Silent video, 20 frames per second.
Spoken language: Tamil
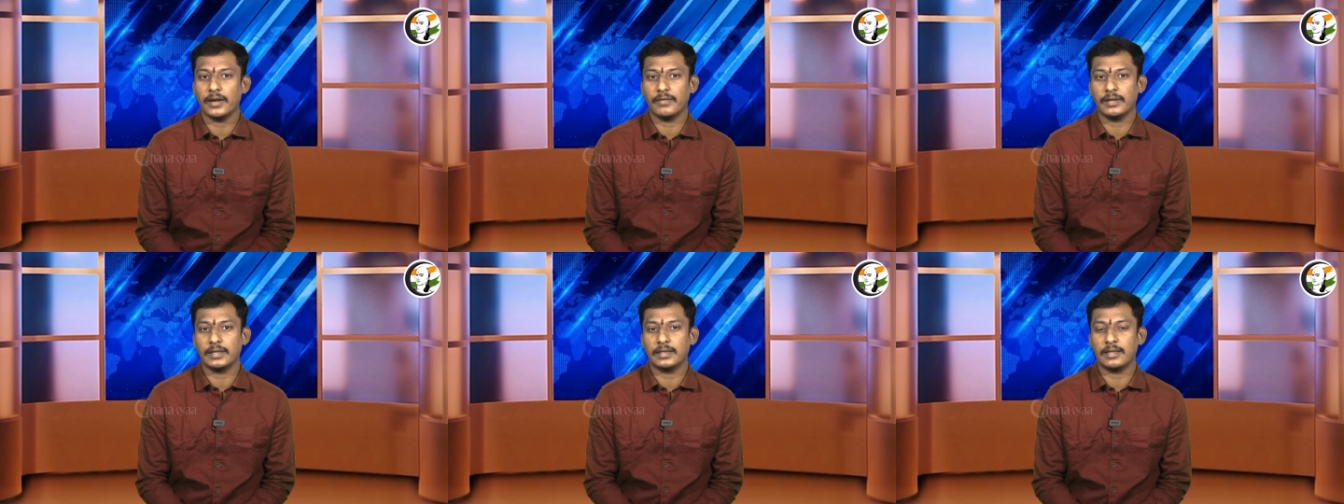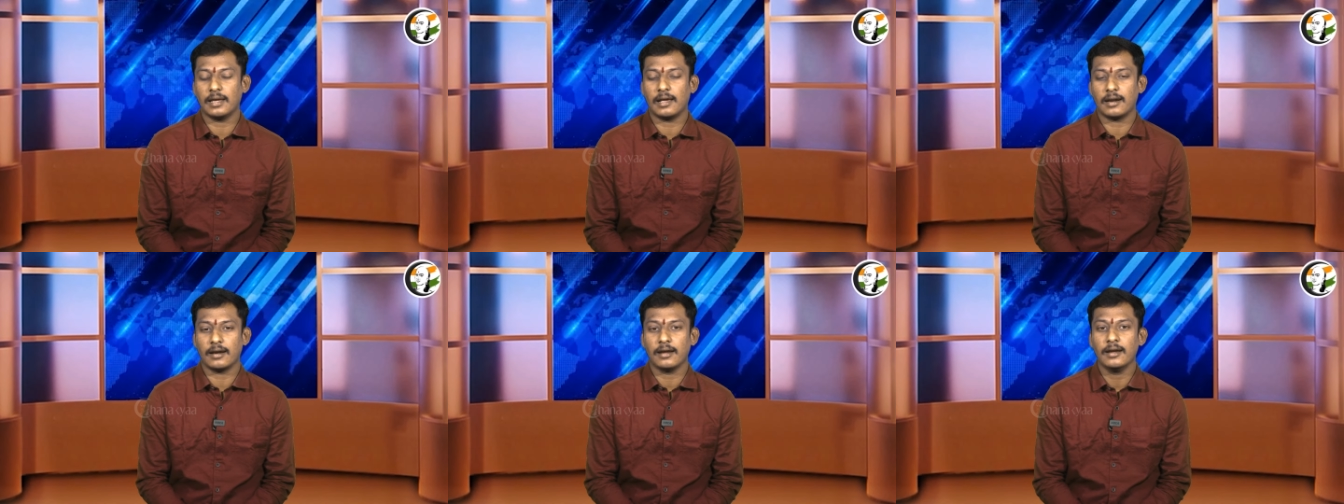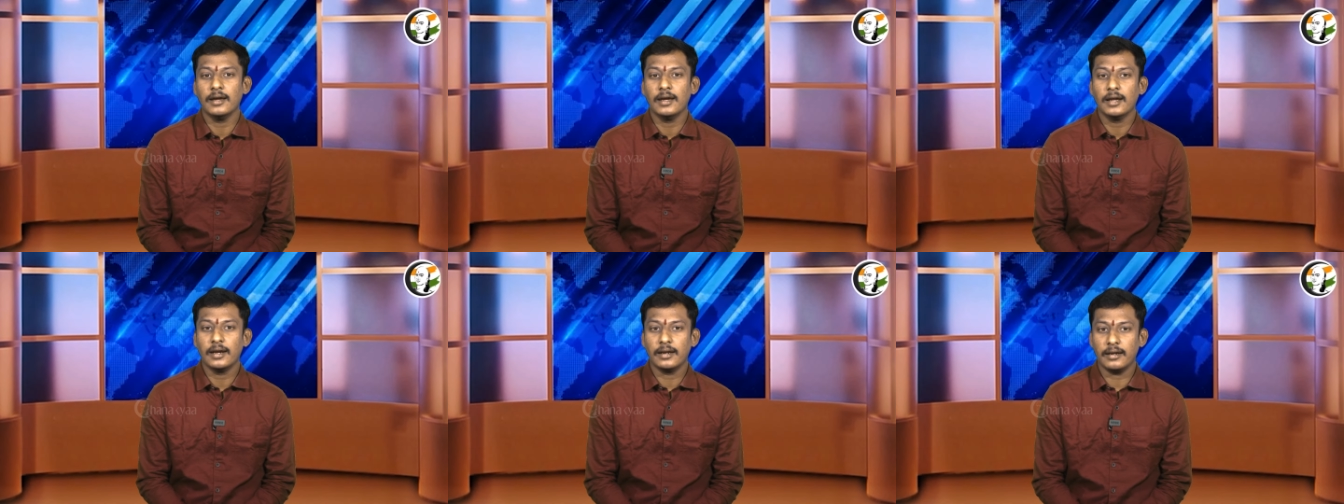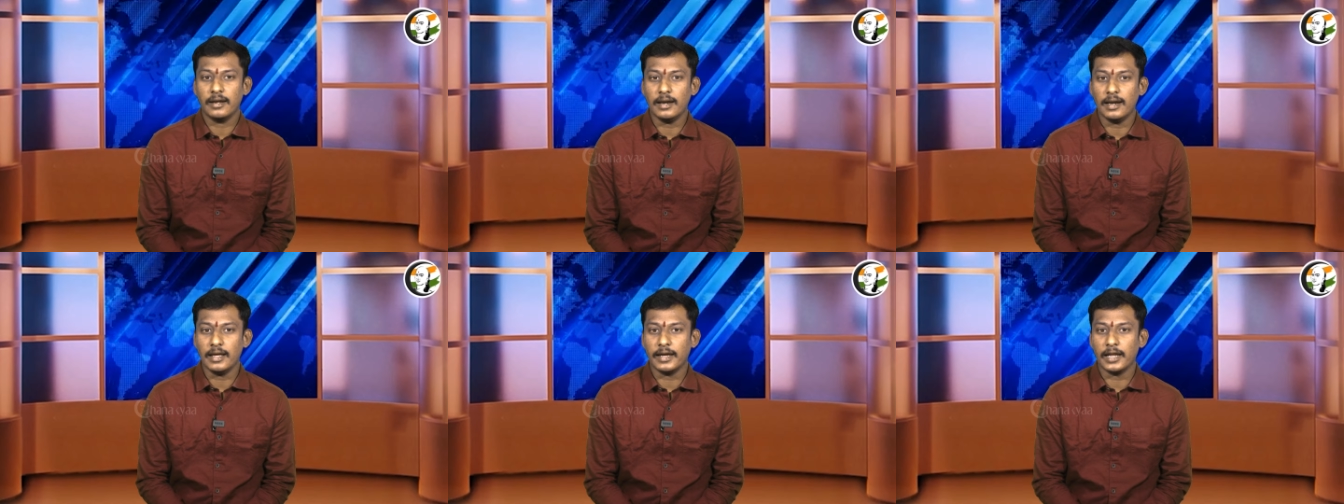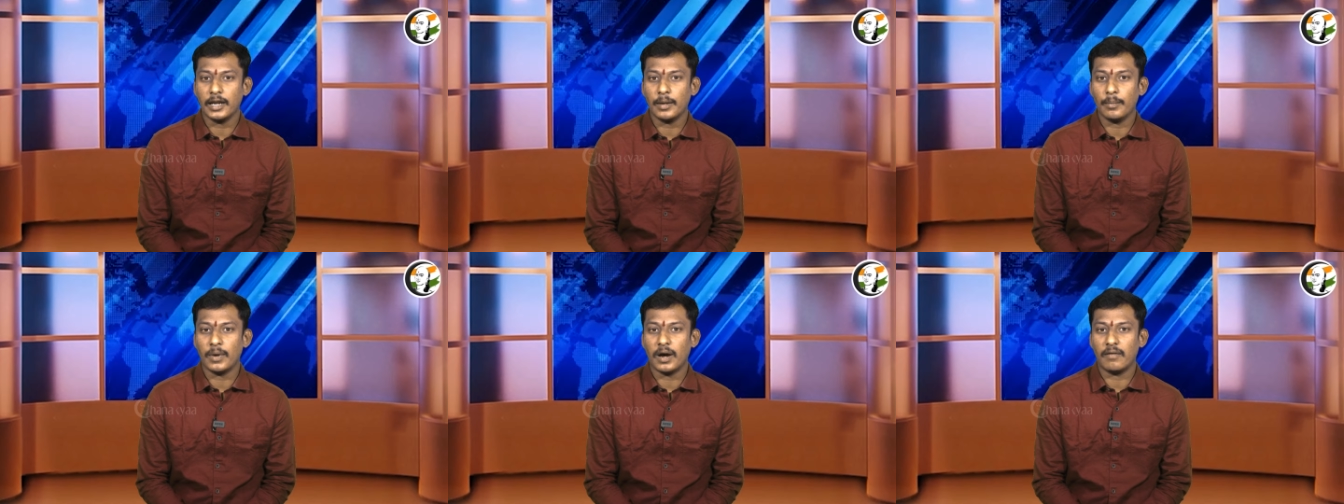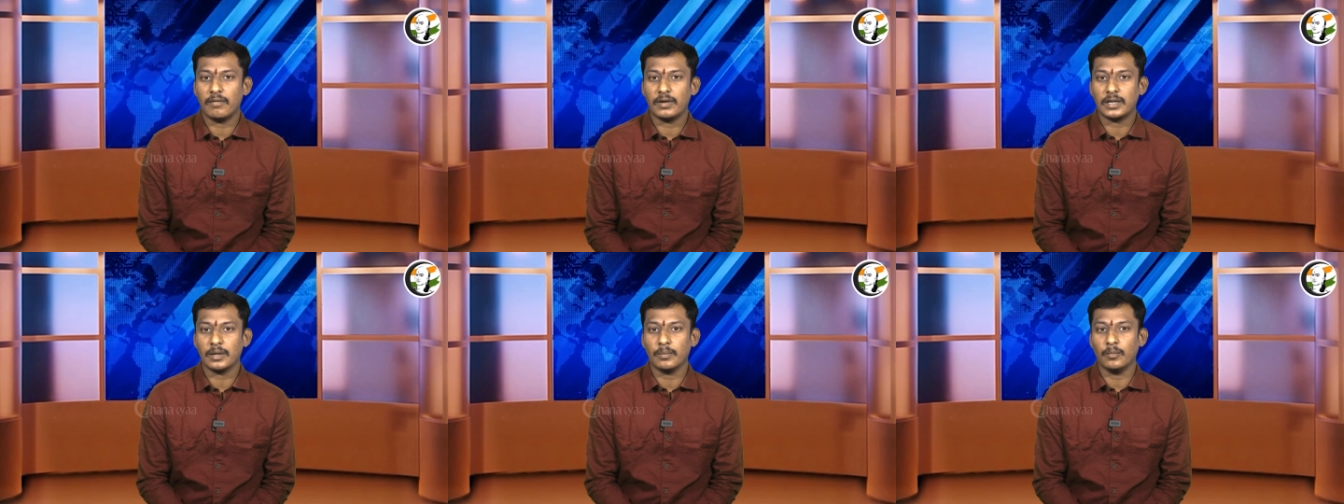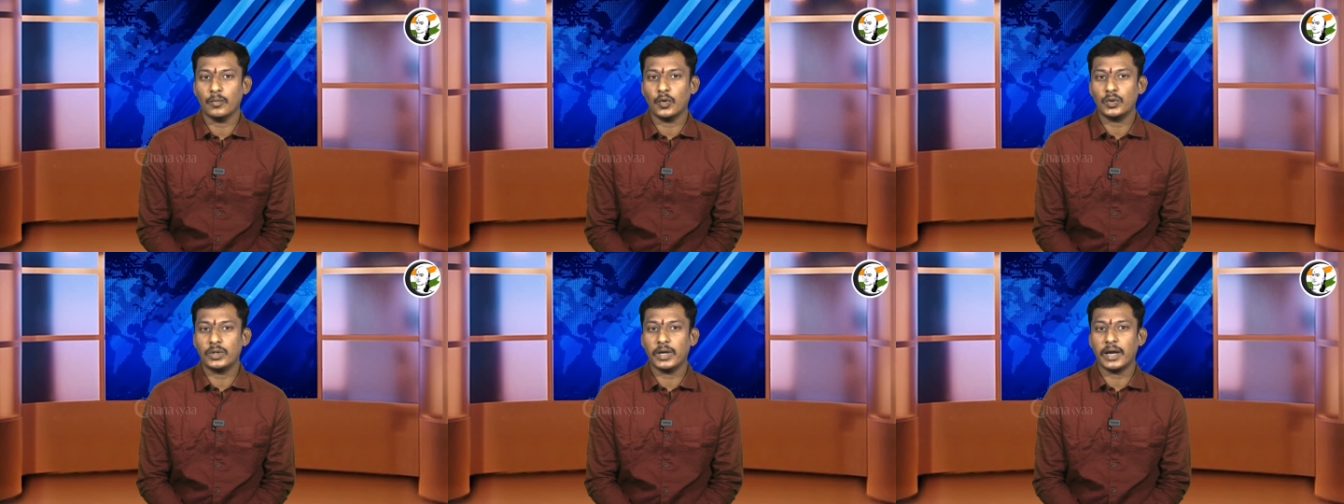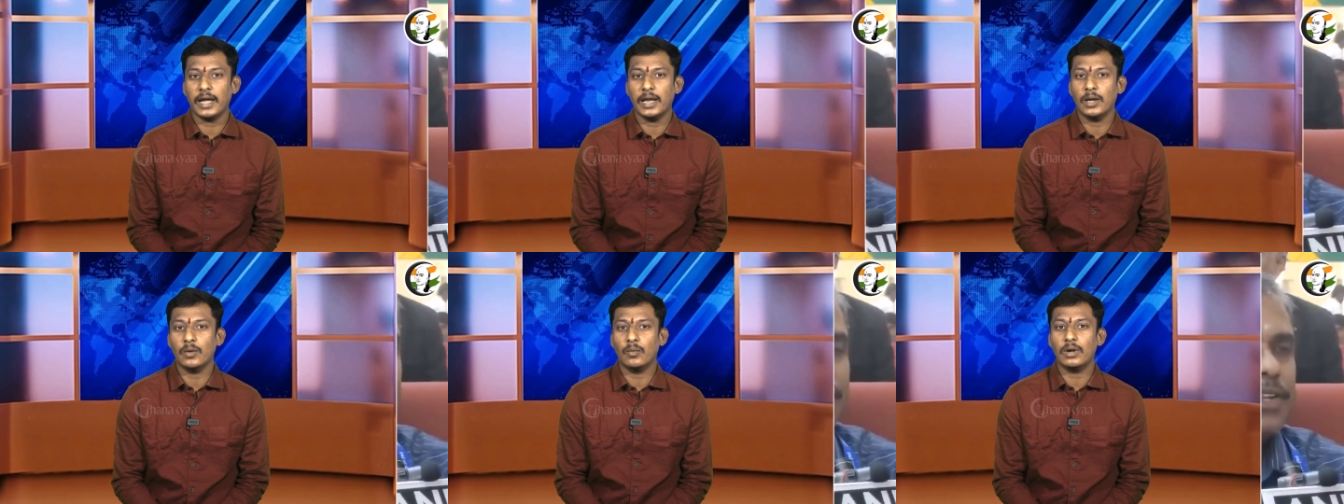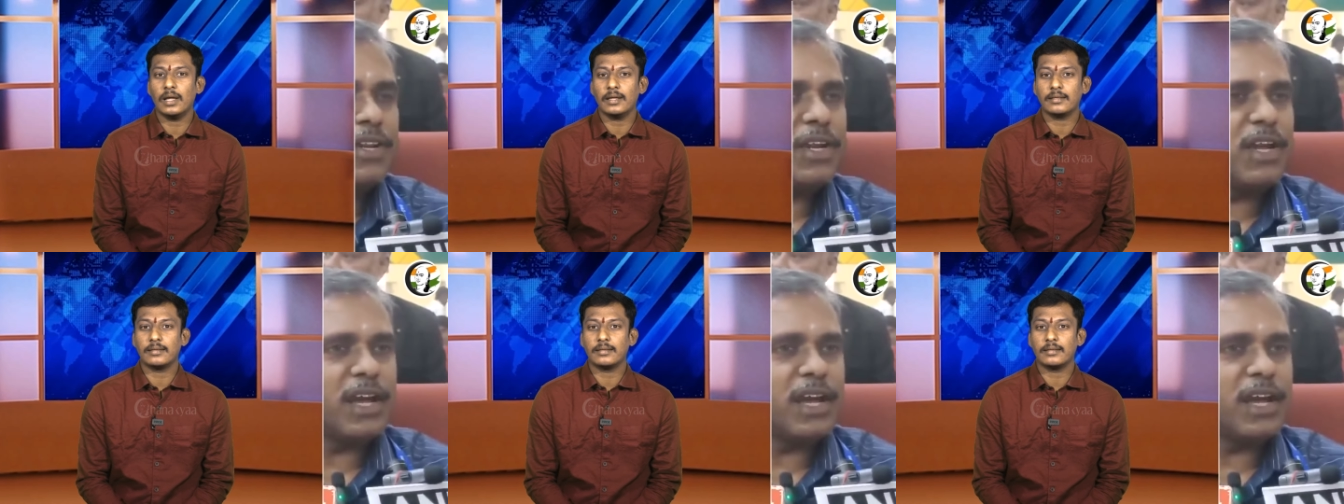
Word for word: தெரிவித்தார் நீலகிரி மாவட்டம் உதகையில் உள்ள